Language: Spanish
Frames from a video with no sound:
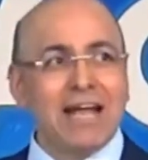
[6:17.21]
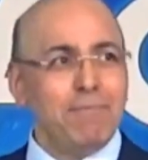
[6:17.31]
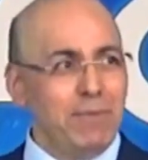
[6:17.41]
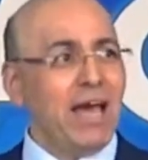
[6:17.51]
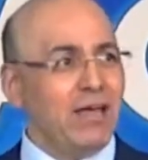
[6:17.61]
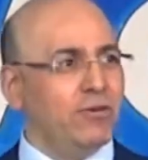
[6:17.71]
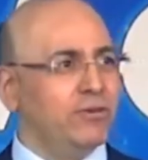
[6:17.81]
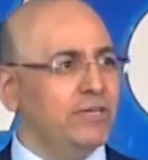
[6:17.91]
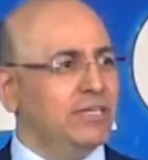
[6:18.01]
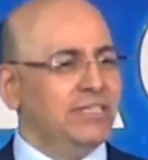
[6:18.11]
ha
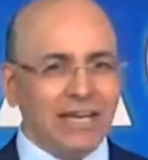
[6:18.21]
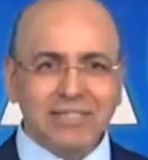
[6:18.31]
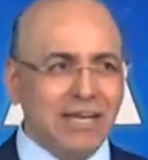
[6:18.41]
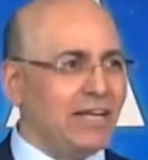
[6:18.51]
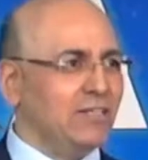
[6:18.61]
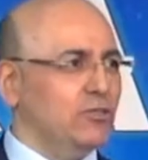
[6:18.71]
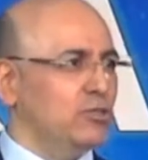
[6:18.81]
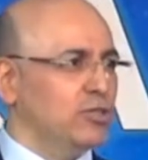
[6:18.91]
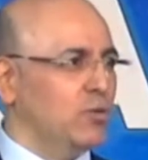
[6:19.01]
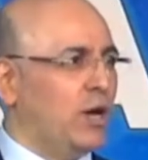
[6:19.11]
cambiado ya las calles
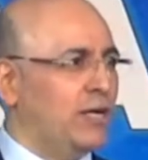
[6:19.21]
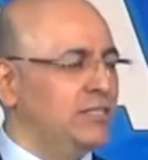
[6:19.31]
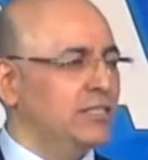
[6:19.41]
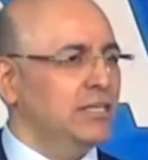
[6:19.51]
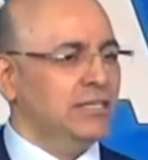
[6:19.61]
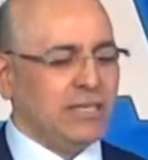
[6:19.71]
no son iguales,